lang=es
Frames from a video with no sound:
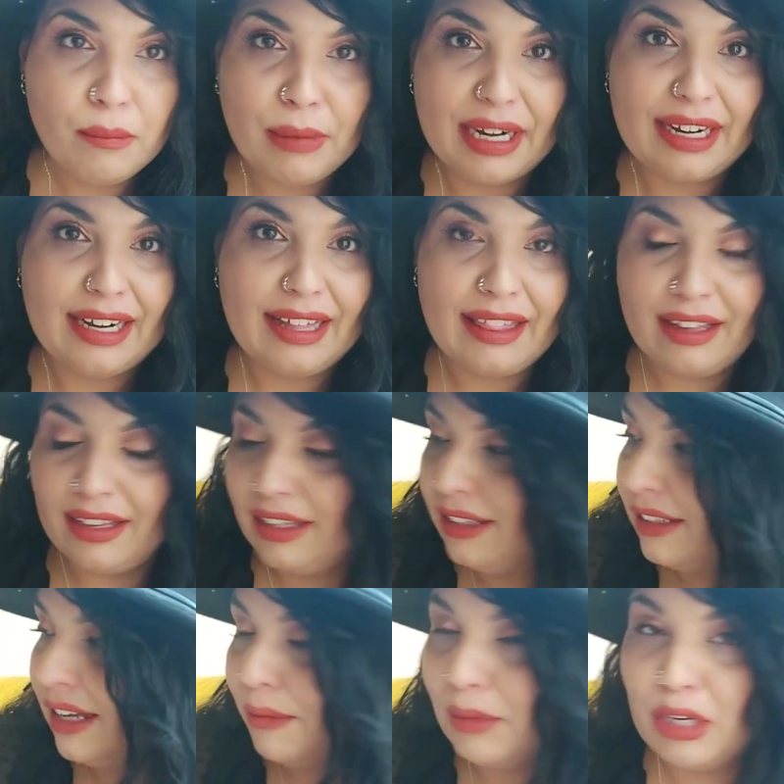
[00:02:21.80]
para nada,
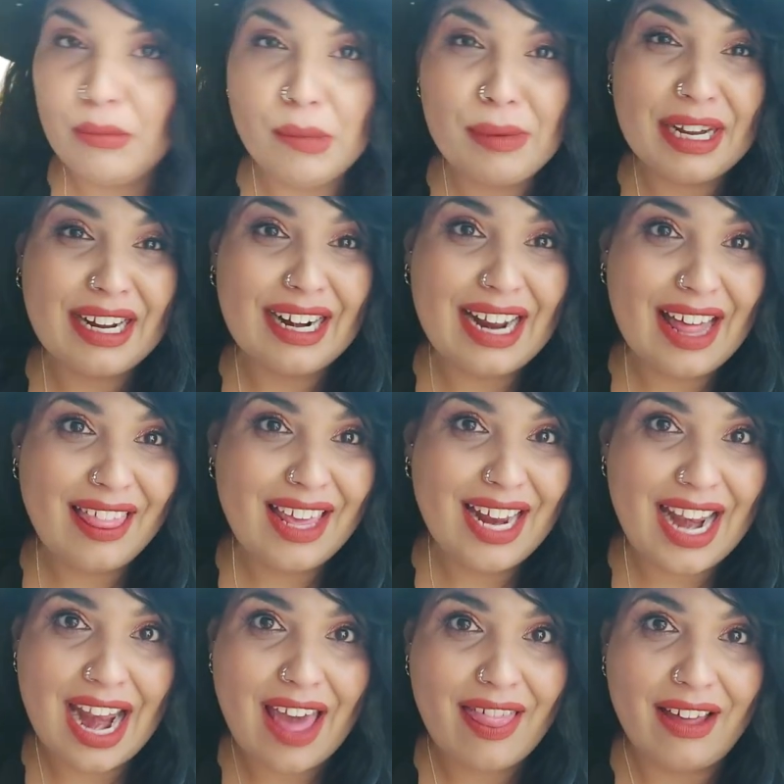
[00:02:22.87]
¿eh? A mí no me pagan nadie
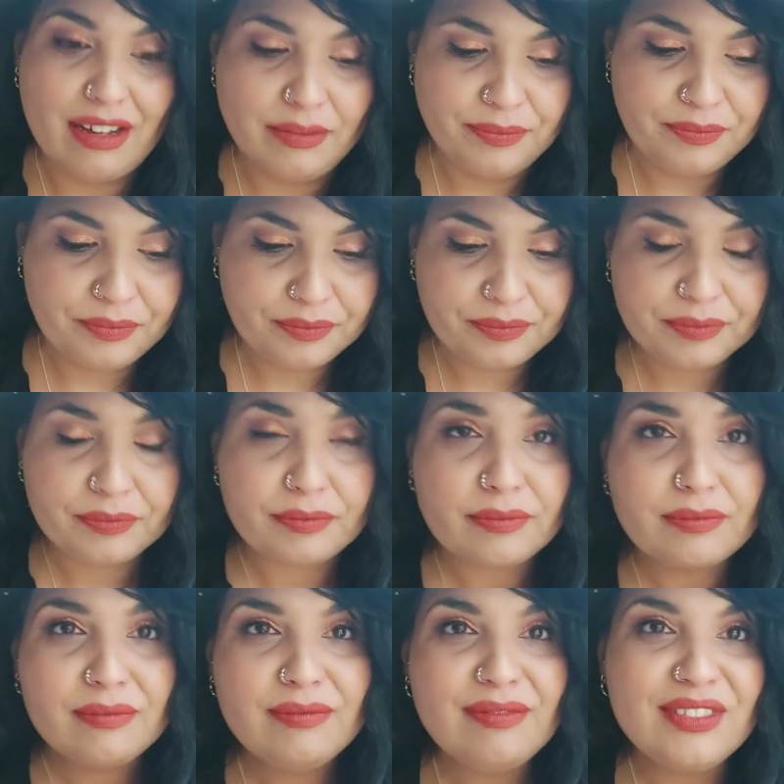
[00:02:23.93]
nada.
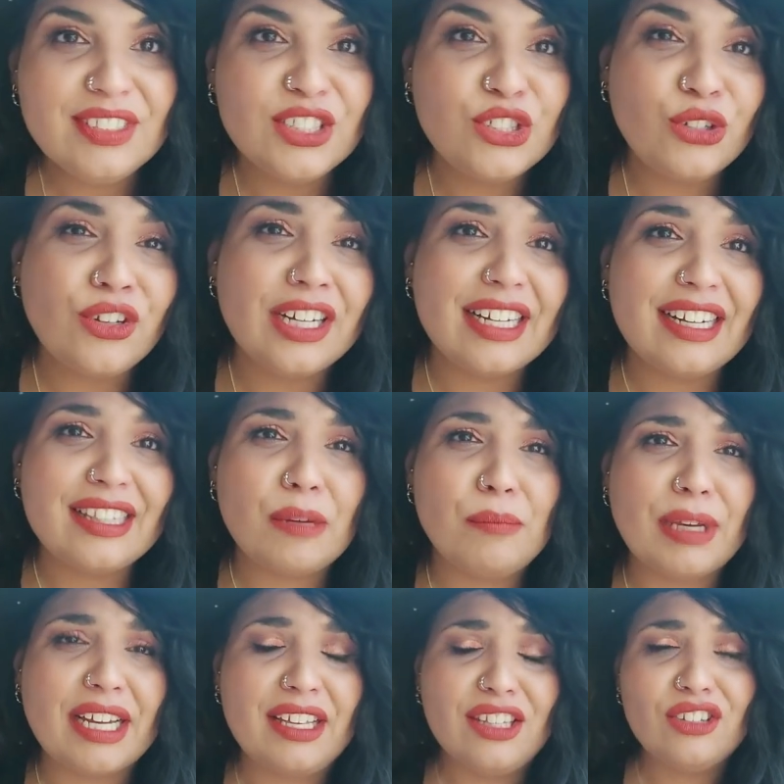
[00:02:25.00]
Soy un canal tan
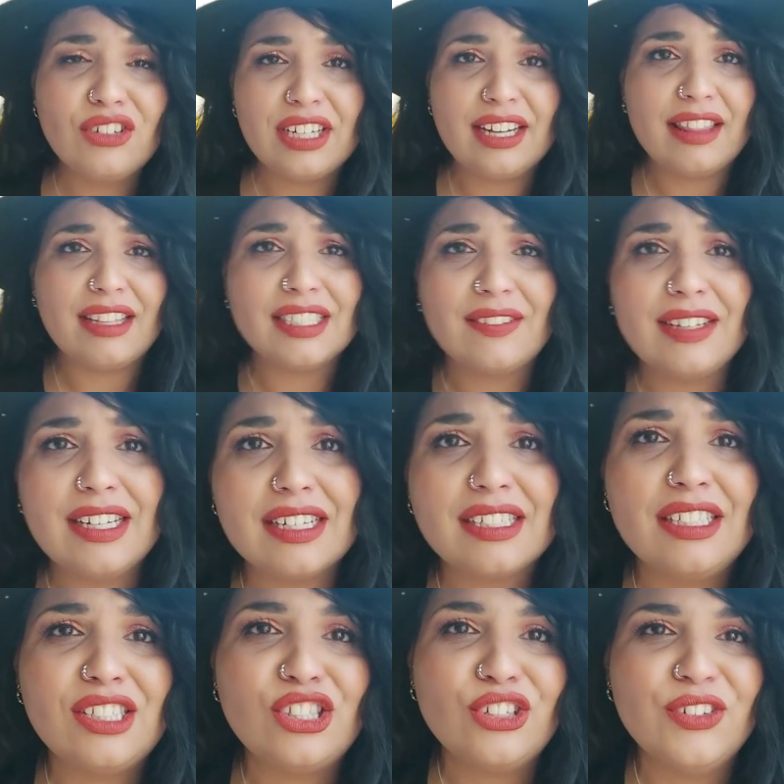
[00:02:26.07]
pequeñito que nadie sabe que
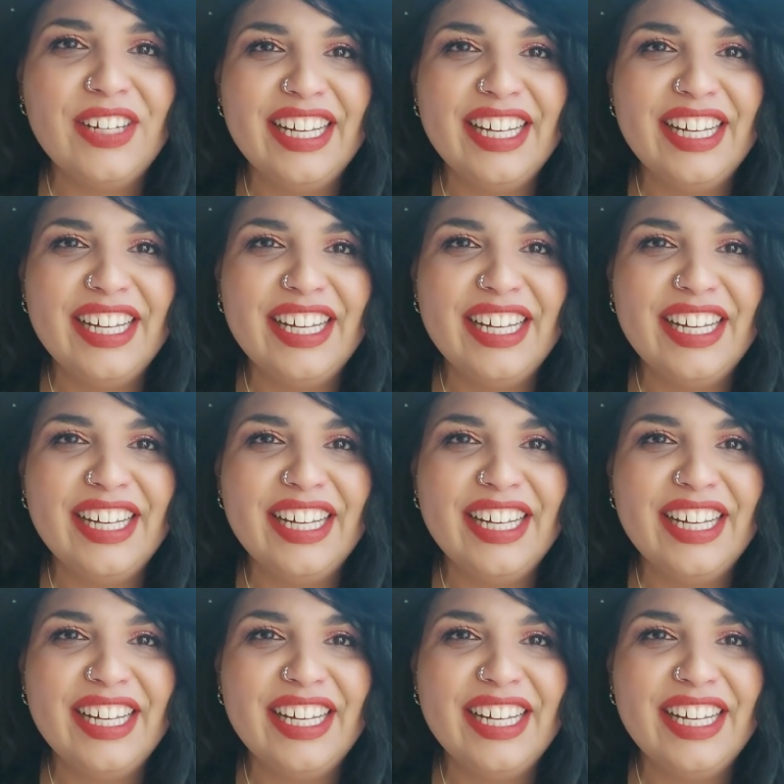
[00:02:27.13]
existo,